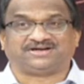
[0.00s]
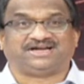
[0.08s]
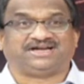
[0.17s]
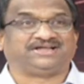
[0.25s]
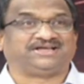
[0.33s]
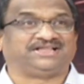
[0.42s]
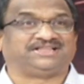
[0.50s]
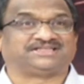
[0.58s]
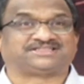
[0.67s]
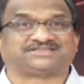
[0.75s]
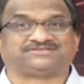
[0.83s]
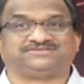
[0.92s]
అడిగే
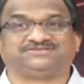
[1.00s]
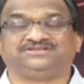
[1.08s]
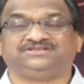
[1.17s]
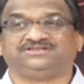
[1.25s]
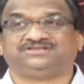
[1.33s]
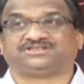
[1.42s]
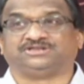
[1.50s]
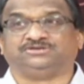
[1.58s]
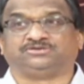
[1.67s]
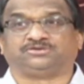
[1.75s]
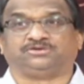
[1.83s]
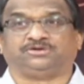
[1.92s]
దశకు
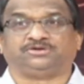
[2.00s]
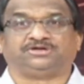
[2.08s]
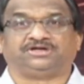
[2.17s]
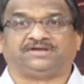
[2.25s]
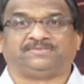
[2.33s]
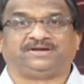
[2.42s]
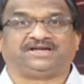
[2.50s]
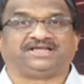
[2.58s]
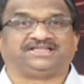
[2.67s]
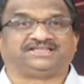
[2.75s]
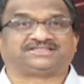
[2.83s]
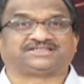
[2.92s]
చదువుకున్నోడు కూడా డబ్బులు
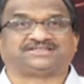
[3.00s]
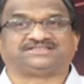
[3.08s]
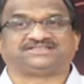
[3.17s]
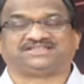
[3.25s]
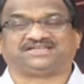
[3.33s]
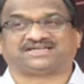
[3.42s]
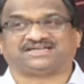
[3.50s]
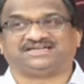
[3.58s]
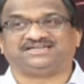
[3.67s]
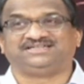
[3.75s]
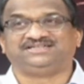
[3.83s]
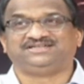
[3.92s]
అడిగే దశకు వచ్చినాక
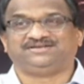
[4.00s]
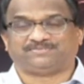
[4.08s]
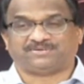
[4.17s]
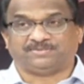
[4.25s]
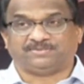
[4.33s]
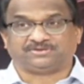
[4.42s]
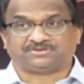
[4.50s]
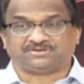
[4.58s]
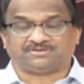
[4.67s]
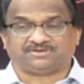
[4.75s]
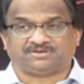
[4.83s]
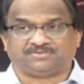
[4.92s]

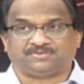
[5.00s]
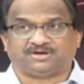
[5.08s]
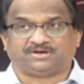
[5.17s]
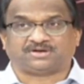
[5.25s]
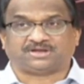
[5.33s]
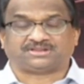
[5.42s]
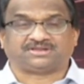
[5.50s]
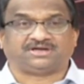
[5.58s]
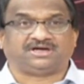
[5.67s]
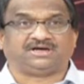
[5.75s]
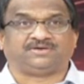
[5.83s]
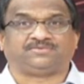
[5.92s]
ప్రభుత్వంలో ఒక
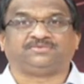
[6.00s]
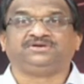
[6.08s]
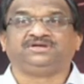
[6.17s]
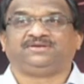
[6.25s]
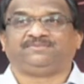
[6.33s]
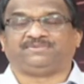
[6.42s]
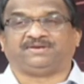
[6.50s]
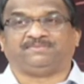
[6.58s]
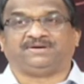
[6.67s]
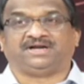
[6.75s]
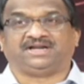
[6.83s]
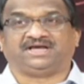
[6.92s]

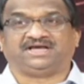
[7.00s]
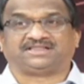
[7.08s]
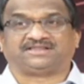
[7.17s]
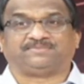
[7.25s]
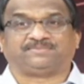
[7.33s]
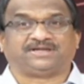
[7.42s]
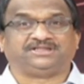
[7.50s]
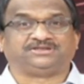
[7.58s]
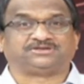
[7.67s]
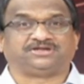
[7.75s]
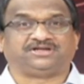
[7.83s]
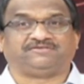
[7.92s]
బ్రహ్మాండంగా
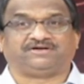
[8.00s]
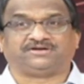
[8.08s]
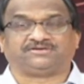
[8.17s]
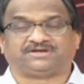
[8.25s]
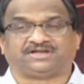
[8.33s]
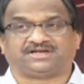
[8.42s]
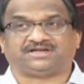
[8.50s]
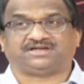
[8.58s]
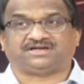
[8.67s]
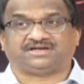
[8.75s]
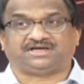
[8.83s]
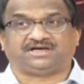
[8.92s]
సంపాదించుకునేవాడు కూడా
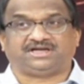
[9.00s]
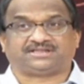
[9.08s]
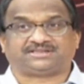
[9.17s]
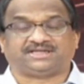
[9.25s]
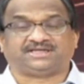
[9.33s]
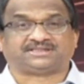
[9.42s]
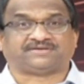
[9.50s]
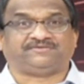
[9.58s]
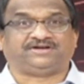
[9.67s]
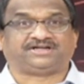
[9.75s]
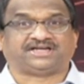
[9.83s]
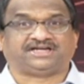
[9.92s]
నా సెన్స్ ఆఫ్
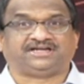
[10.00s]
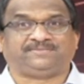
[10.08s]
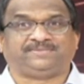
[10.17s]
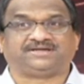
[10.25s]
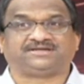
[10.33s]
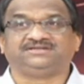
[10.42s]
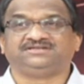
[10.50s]
ఎంటైటిల్మెంట్